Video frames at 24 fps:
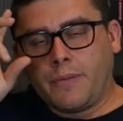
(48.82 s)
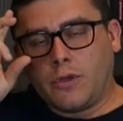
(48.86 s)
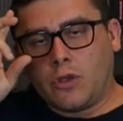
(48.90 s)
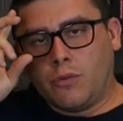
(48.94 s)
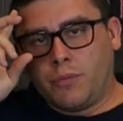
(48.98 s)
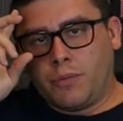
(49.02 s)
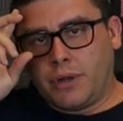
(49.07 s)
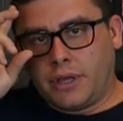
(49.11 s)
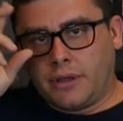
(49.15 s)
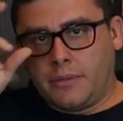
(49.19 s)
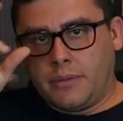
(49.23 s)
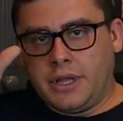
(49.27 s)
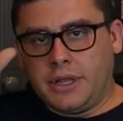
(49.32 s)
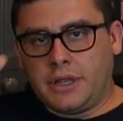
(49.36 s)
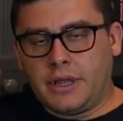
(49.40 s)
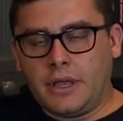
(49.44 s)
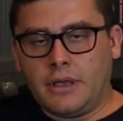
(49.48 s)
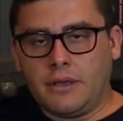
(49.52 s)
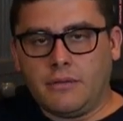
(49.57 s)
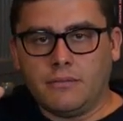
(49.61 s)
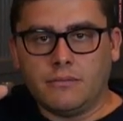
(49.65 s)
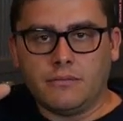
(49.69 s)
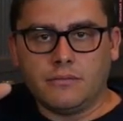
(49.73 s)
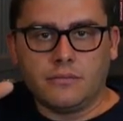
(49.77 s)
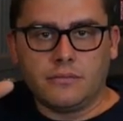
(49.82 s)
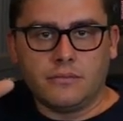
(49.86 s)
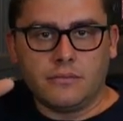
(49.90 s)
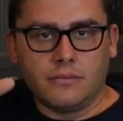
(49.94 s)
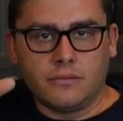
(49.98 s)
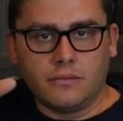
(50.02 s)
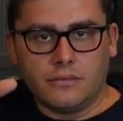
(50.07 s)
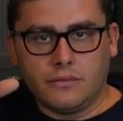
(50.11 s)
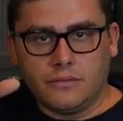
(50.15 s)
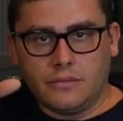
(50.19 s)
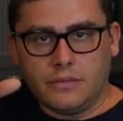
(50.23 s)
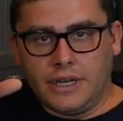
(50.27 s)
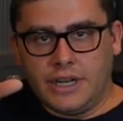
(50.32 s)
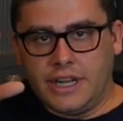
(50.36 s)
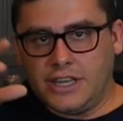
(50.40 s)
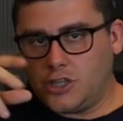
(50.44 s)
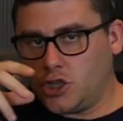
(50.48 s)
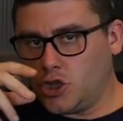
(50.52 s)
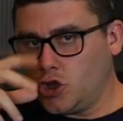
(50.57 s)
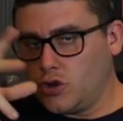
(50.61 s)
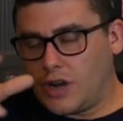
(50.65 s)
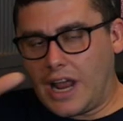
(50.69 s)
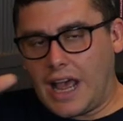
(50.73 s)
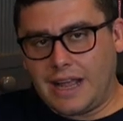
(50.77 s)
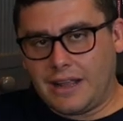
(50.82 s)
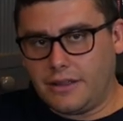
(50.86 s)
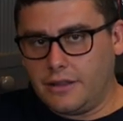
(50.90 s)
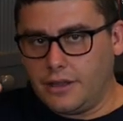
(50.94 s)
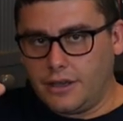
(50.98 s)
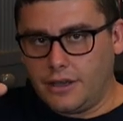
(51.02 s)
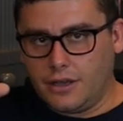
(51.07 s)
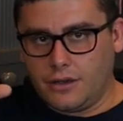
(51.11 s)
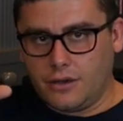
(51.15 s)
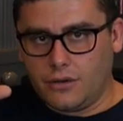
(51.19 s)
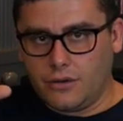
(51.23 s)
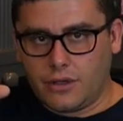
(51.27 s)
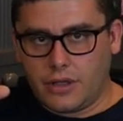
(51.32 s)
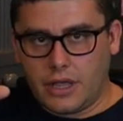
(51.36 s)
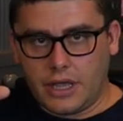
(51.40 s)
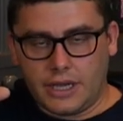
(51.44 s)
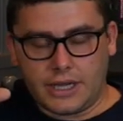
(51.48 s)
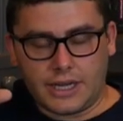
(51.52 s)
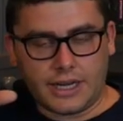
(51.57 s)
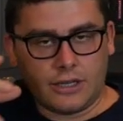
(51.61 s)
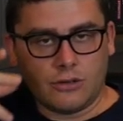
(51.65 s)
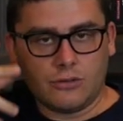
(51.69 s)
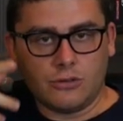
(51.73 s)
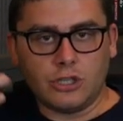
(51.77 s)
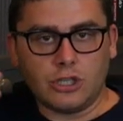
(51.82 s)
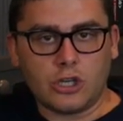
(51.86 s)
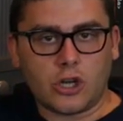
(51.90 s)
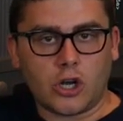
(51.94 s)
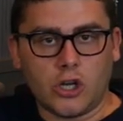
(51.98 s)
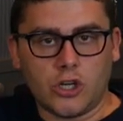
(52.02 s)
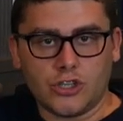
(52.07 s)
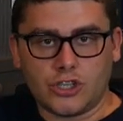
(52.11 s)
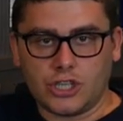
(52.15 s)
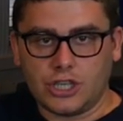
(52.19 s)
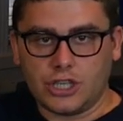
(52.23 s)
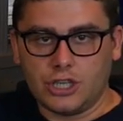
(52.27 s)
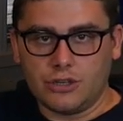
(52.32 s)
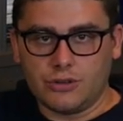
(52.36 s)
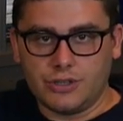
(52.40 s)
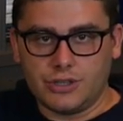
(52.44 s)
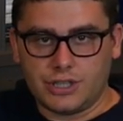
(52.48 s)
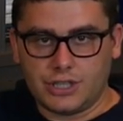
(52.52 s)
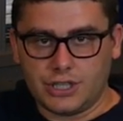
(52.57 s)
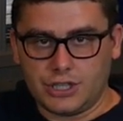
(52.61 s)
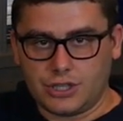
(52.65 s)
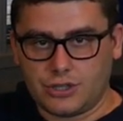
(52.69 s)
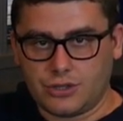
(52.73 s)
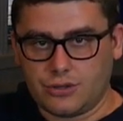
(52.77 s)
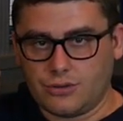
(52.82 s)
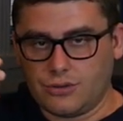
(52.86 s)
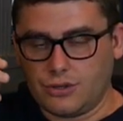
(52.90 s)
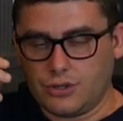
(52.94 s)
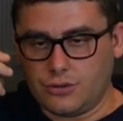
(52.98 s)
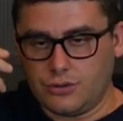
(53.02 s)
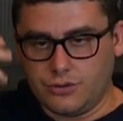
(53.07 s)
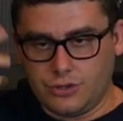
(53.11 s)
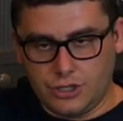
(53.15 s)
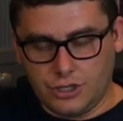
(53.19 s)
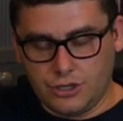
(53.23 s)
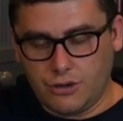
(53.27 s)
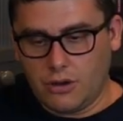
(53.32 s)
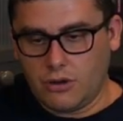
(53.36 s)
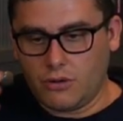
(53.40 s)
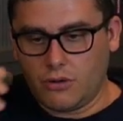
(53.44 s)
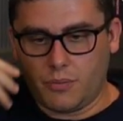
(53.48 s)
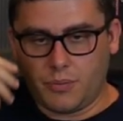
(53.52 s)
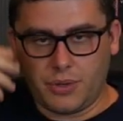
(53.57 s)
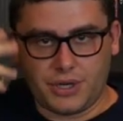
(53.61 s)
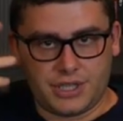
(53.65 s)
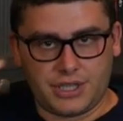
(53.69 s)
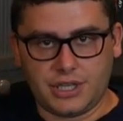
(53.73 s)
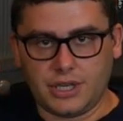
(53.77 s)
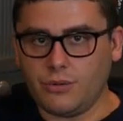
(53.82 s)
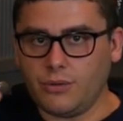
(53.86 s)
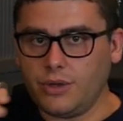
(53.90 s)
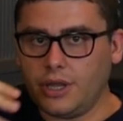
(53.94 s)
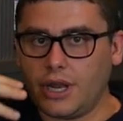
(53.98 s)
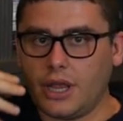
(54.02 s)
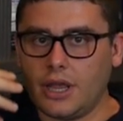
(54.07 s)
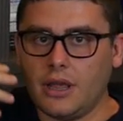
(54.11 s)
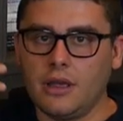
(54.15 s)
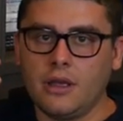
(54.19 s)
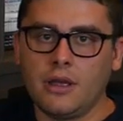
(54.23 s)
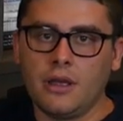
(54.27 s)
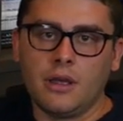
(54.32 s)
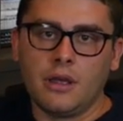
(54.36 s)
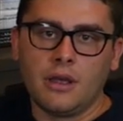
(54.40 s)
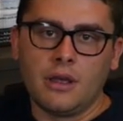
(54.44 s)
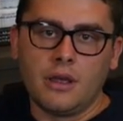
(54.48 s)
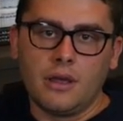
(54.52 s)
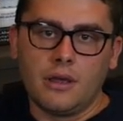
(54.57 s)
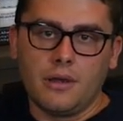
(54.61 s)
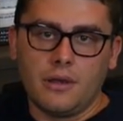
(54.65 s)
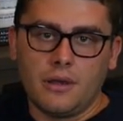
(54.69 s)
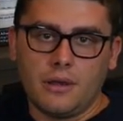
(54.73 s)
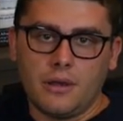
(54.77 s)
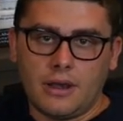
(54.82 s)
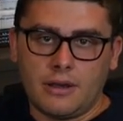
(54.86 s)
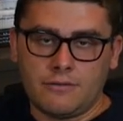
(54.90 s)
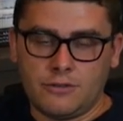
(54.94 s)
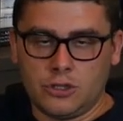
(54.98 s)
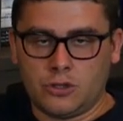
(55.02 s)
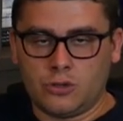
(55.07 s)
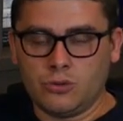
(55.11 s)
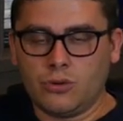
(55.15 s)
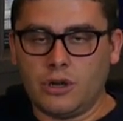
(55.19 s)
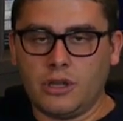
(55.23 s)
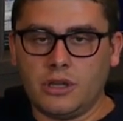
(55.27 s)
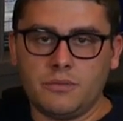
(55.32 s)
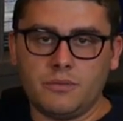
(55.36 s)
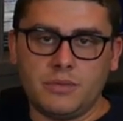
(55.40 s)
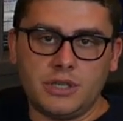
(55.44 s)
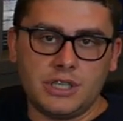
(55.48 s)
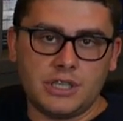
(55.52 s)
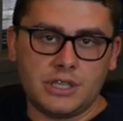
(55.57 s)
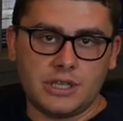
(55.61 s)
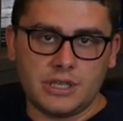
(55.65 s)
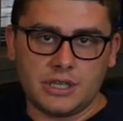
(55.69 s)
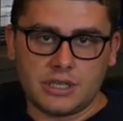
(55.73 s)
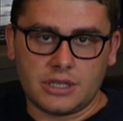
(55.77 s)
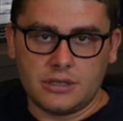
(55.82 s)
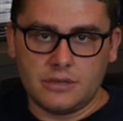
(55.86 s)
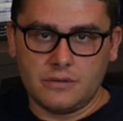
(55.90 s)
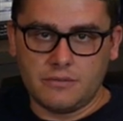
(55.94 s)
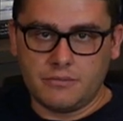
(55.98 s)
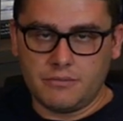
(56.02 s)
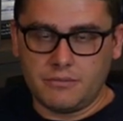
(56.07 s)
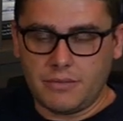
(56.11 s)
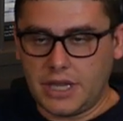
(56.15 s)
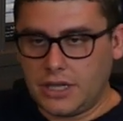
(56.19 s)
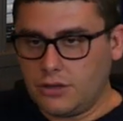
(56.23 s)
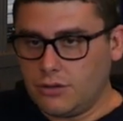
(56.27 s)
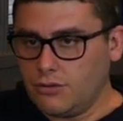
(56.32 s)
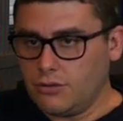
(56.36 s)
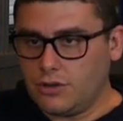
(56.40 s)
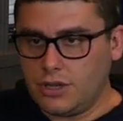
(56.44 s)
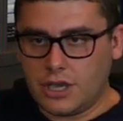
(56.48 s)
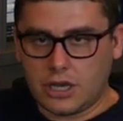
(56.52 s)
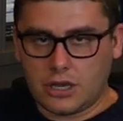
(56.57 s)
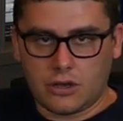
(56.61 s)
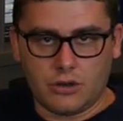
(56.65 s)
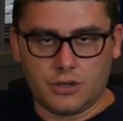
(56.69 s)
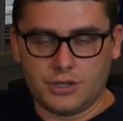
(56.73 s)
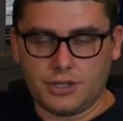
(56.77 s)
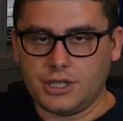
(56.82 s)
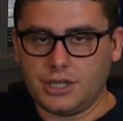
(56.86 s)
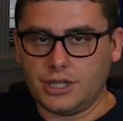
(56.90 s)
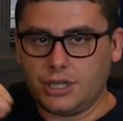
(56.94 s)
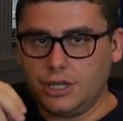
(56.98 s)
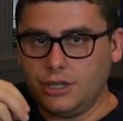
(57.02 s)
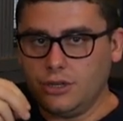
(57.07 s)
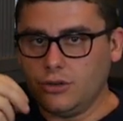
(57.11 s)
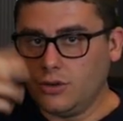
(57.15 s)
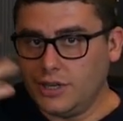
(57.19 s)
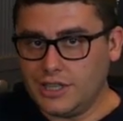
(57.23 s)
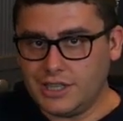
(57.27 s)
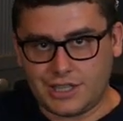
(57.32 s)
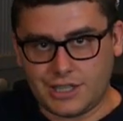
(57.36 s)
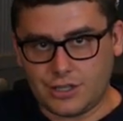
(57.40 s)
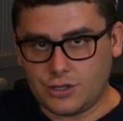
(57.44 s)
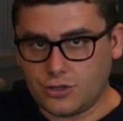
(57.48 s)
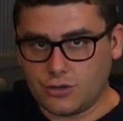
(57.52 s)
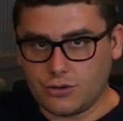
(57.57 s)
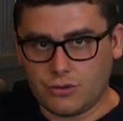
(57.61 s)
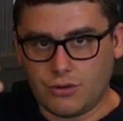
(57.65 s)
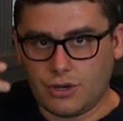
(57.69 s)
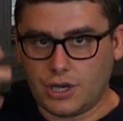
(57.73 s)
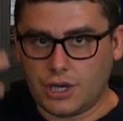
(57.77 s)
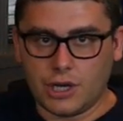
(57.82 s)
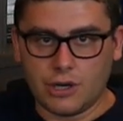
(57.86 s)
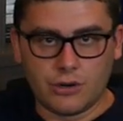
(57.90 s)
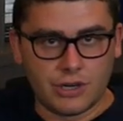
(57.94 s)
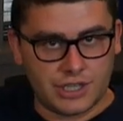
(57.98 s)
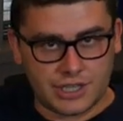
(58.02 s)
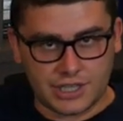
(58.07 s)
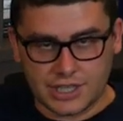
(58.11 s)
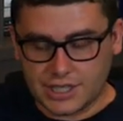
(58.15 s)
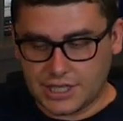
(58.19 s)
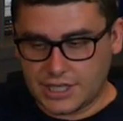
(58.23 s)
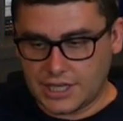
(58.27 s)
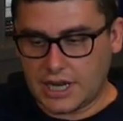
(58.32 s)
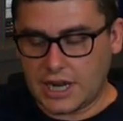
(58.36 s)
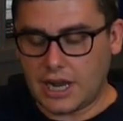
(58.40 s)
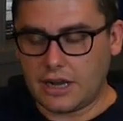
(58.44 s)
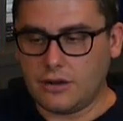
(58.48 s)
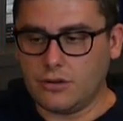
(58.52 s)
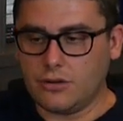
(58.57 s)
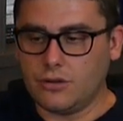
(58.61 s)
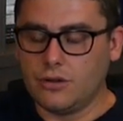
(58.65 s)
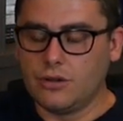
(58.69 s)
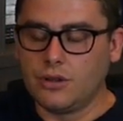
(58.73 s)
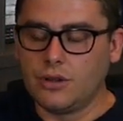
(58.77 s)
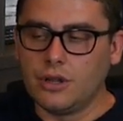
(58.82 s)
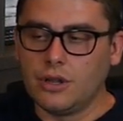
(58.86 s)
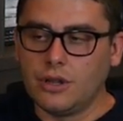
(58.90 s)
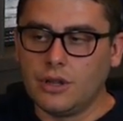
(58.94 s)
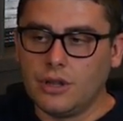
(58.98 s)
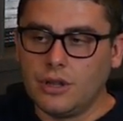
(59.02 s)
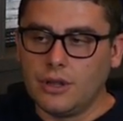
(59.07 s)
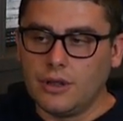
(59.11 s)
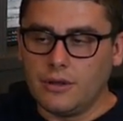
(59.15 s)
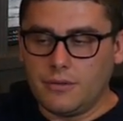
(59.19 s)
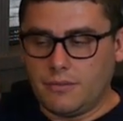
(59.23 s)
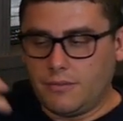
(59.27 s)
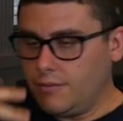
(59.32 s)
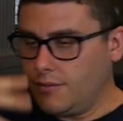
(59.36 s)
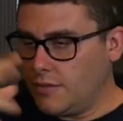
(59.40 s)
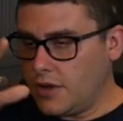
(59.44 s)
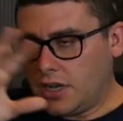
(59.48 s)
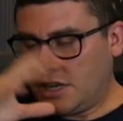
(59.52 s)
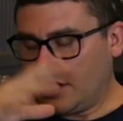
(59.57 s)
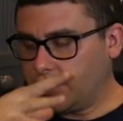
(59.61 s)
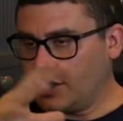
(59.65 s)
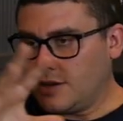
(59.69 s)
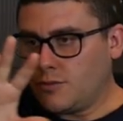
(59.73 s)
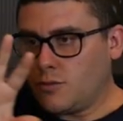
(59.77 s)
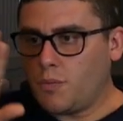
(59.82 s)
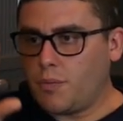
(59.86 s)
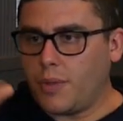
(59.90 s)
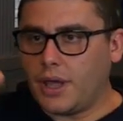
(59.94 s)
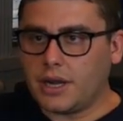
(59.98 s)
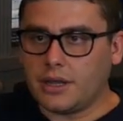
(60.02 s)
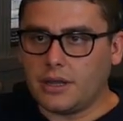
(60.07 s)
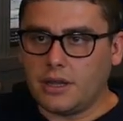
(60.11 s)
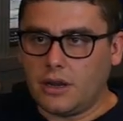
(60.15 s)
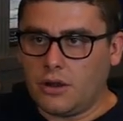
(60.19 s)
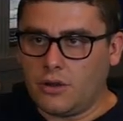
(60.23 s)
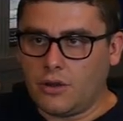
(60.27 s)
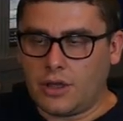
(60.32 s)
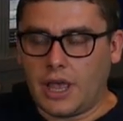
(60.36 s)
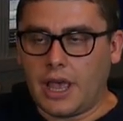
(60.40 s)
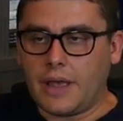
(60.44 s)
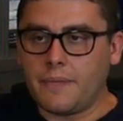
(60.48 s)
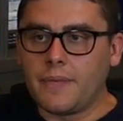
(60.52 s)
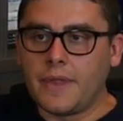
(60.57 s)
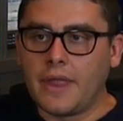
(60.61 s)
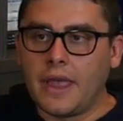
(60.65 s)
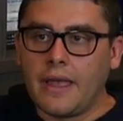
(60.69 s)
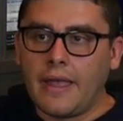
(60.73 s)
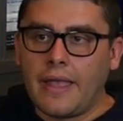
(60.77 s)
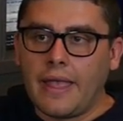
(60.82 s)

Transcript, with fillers: completamente lesionate, ok? credono in cose che non esistono e continuano a perseguire avventure di business, metodi e cose che non esistono e che non esisteranno. Beh, lasciamo perdere. Ok